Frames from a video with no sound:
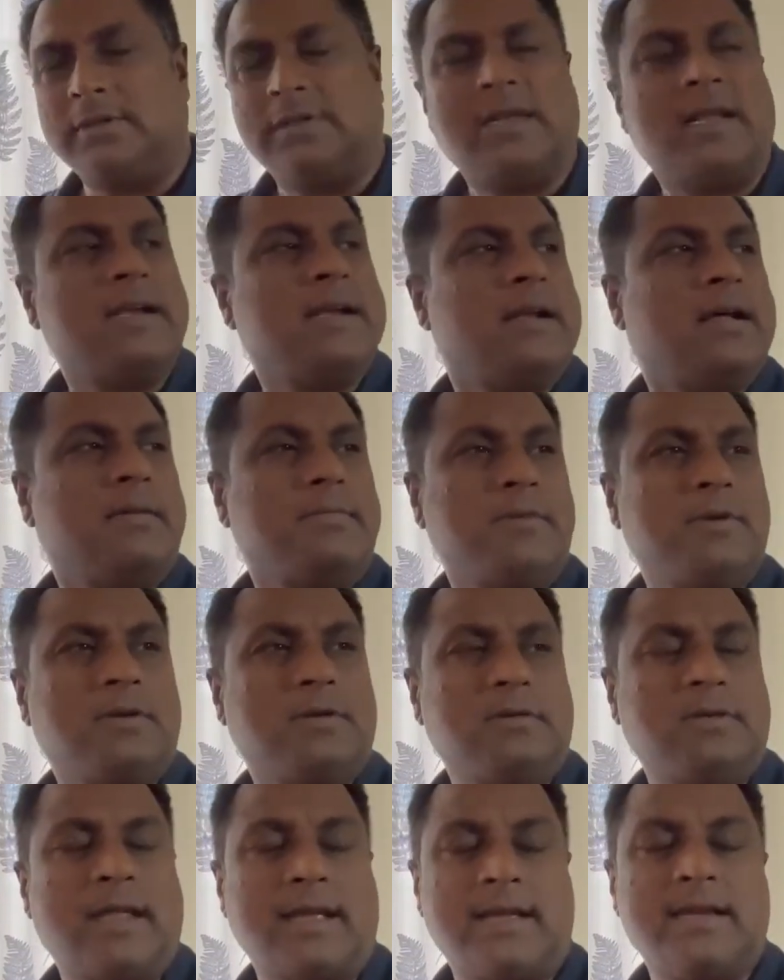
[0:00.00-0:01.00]
জানি না আমি
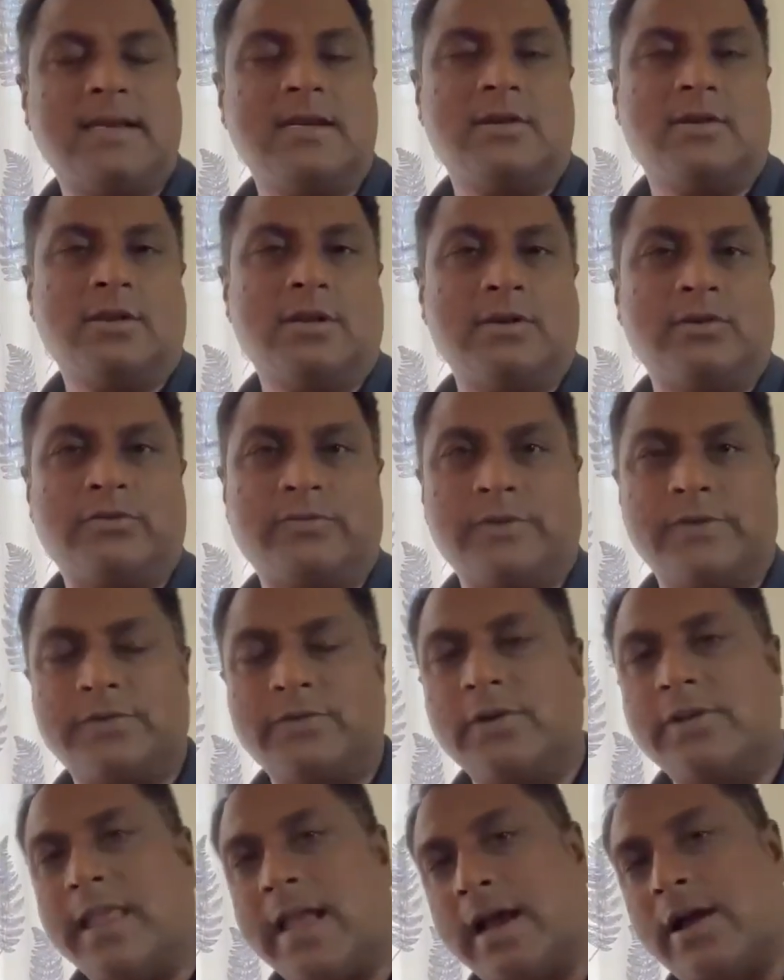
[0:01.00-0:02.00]
দেখিনি নিউজ
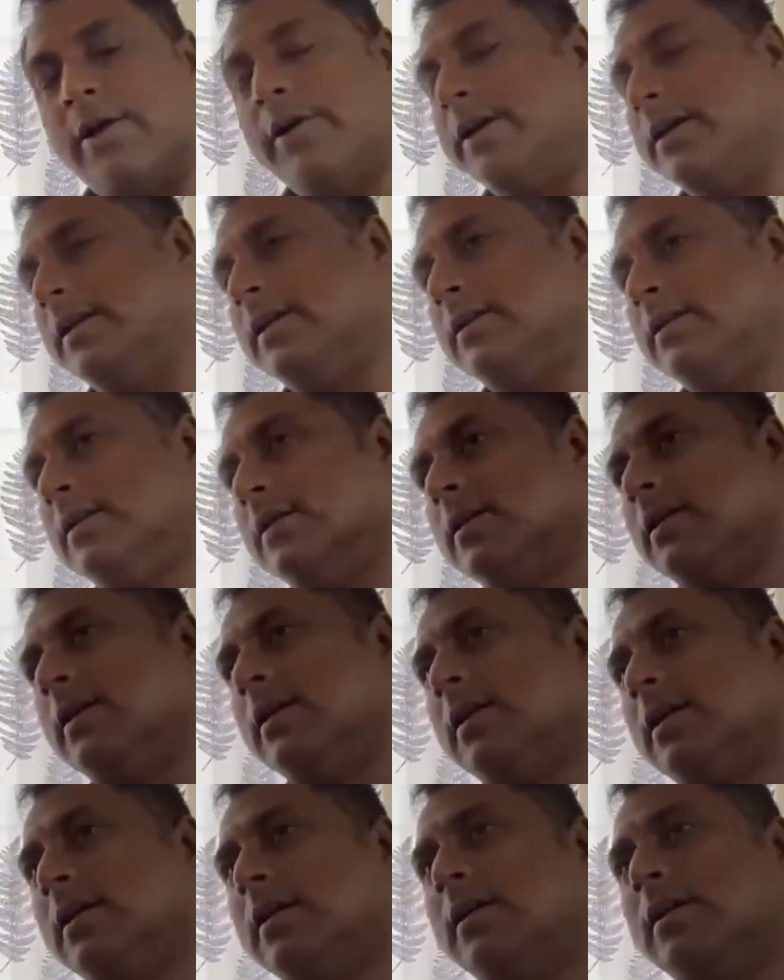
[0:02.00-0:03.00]
ফিউজগুলো দেখা হয়নি
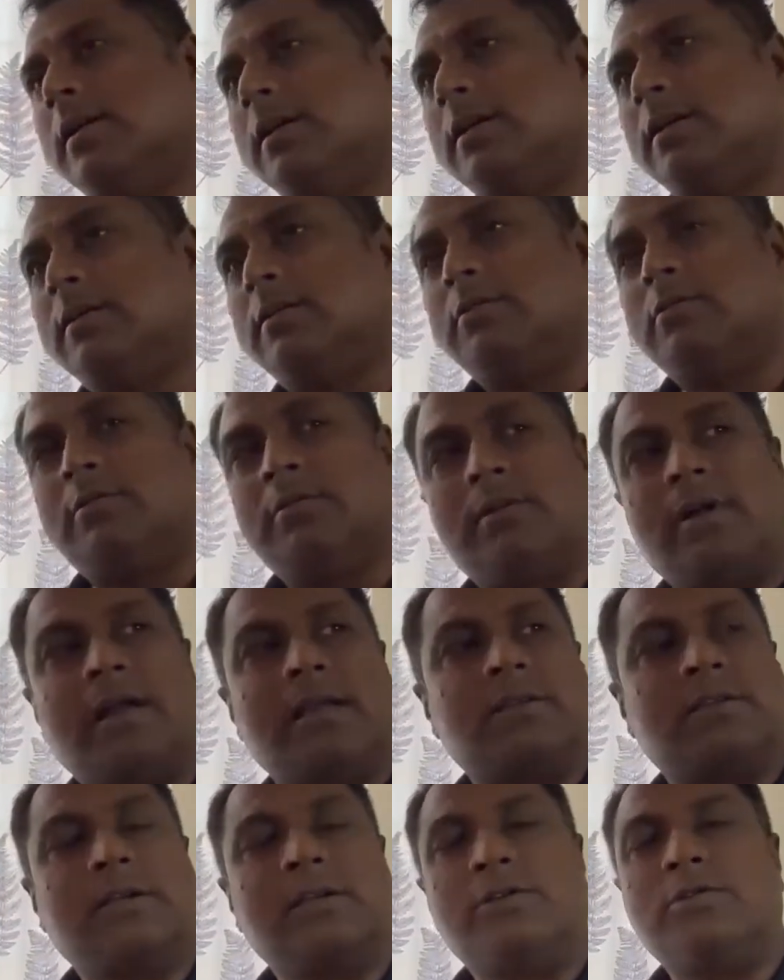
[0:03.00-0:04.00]
তো
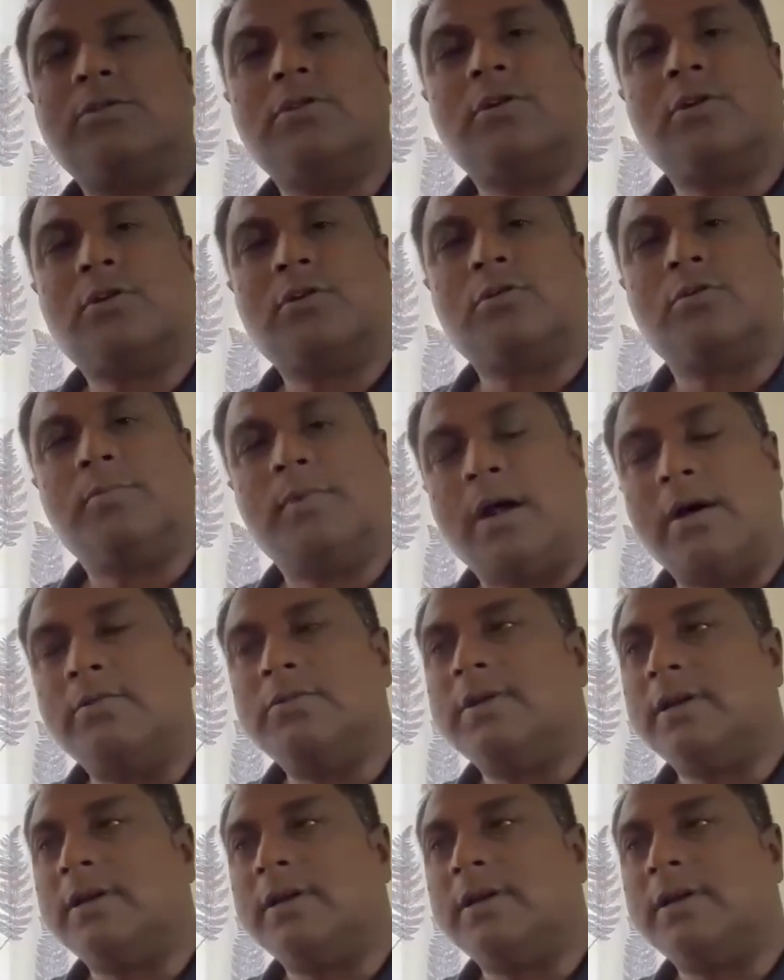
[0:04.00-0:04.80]
লাস্ট কিছুদিন তো খুব ডাউন